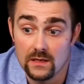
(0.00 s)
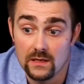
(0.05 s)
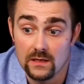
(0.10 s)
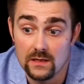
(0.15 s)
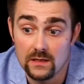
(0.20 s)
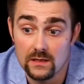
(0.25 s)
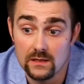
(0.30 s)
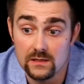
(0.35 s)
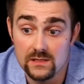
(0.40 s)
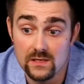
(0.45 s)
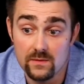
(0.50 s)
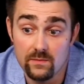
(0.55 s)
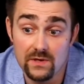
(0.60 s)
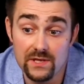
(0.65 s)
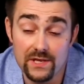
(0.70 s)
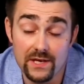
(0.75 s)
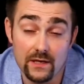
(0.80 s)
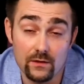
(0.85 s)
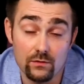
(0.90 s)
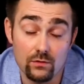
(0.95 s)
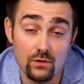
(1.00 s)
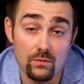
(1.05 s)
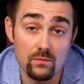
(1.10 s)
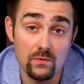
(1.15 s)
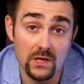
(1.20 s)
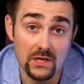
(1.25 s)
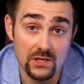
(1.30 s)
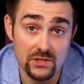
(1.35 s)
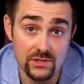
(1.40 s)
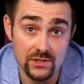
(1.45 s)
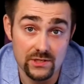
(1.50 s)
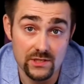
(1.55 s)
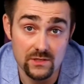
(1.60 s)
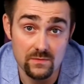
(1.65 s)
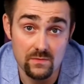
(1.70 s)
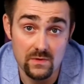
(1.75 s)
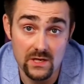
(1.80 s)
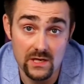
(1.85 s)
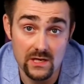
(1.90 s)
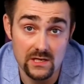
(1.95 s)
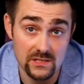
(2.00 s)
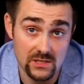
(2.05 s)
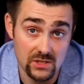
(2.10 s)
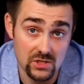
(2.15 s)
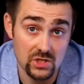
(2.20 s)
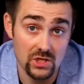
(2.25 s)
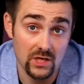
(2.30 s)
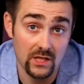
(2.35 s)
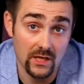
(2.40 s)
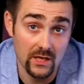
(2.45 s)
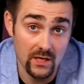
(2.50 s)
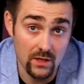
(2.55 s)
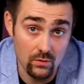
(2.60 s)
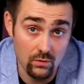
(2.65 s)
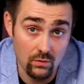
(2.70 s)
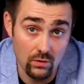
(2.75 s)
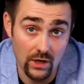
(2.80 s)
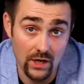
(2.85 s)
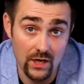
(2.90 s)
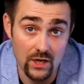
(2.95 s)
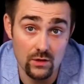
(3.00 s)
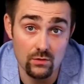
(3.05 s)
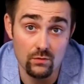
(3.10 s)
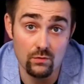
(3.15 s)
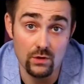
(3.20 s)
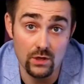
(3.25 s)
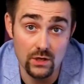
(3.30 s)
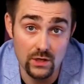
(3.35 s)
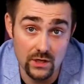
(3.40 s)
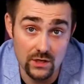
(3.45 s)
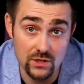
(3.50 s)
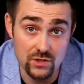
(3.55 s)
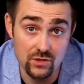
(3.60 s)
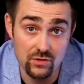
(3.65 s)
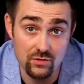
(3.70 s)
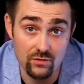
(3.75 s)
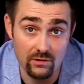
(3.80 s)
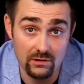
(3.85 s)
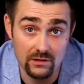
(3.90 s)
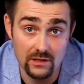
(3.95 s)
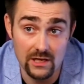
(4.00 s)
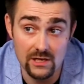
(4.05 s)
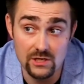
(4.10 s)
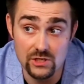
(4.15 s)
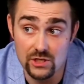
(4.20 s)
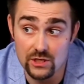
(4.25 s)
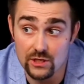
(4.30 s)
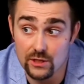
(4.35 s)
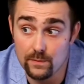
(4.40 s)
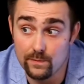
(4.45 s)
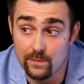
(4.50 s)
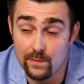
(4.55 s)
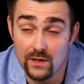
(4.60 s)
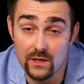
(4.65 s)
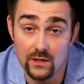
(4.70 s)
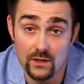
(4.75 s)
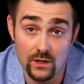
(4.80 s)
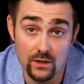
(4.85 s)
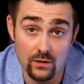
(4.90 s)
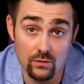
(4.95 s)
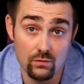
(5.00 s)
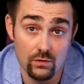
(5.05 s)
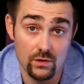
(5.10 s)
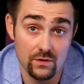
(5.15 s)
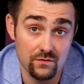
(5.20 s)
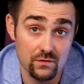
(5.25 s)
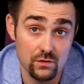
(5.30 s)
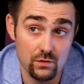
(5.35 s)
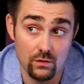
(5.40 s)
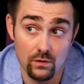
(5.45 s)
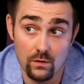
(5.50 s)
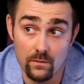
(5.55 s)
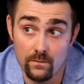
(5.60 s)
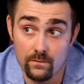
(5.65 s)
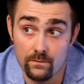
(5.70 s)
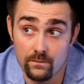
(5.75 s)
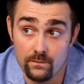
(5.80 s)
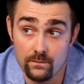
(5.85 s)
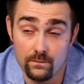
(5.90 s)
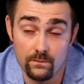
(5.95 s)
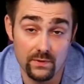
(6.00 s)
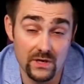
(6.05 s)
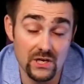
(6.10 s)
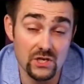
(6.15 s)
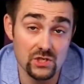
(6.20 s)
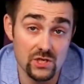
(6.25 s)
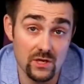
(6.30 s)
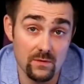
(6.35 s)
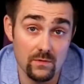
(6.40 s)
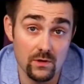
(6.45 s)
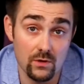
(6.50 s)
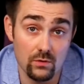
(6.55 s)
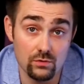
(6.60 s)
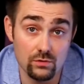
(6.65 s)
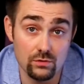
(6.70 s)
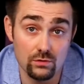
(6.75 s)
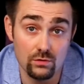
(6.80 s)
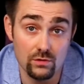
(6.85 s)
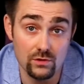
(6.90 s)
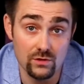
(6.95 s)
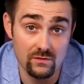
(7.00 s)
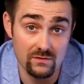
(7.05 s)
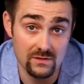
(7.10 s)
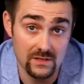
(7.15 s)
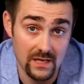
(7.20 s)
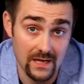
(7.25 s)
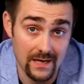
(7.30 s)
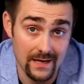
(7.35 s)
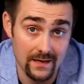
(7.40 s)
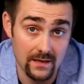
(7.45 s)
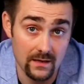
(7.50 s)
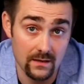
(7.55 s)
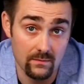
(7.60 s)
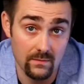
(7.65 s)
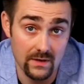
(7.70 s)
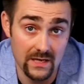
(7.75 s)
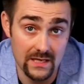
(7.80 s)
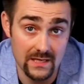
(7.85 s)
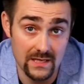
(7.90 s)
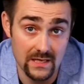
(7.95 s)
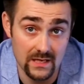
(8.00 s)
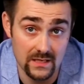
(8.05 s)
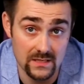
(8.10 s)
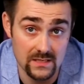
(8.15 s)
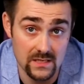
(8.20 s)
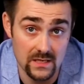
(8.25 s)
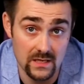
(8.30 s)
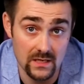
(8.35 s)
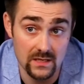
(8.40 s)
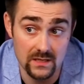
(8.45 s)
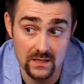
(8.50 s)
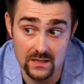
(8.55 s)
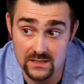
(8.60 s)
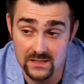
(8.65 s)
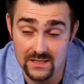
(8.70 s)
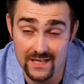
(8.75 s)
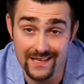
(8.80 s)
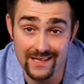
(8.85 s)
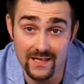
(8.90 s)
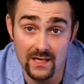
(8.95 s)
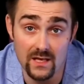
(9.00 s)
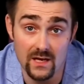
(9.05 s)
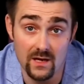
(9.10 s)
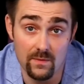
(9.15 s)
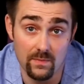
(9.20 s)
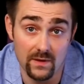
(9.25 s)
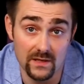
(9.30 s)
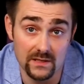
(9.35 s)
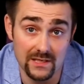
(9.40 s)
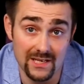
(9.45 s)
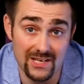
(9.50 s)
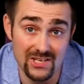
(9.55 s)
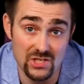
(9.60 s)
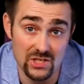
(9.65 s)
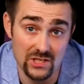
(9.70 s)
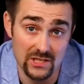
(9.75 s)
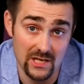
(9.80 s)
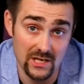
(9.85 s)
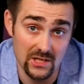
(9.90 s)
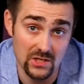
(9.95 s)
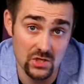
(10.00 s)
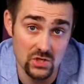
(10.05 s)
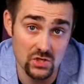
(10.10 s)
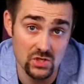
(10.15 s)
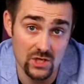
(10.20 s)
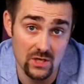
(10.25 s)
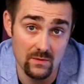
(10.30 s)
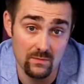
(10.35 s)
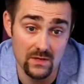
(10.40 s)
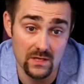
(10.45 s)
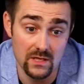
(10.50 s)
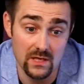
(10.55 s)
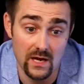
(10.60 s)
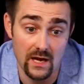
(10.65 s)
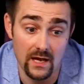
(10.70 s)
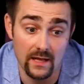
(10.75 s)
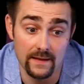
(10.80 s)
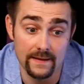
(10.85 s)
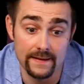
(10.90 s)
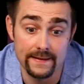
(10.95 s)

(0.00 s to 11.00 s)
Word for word: э, события, которые, мне кажется, изменили сначала и Украину, и Россию, а дальше перетряхнули все прежнее мироустройство, стали мои тексты. Это статьи, репортажи, аналитические материалы.